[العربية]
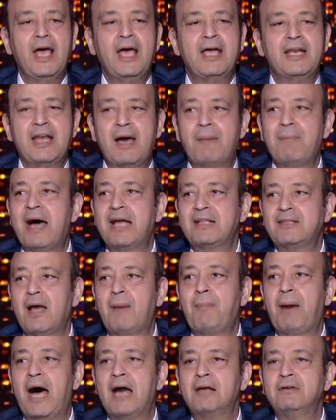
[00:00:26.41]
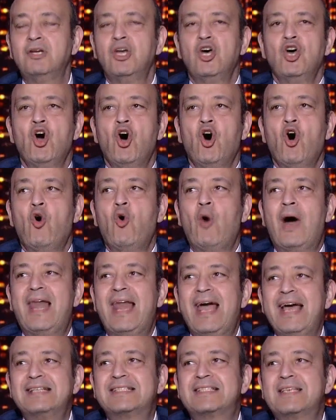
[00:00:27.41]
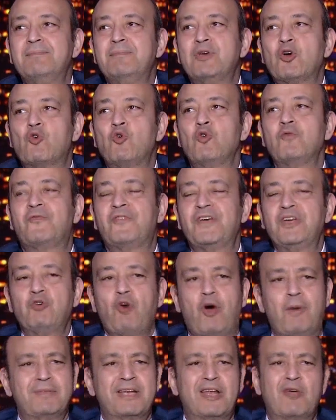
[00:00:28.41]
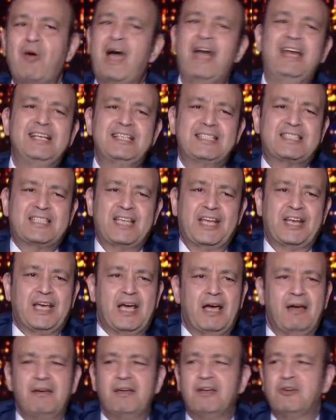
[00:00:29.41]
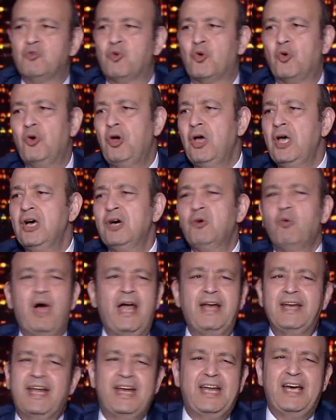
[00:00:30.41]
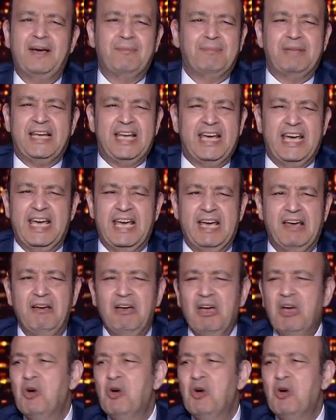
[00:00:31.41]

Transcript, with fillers: انما طبعا هو لازم يكون في نوع من انواع الهستيريا انه واحنا نعمل ايه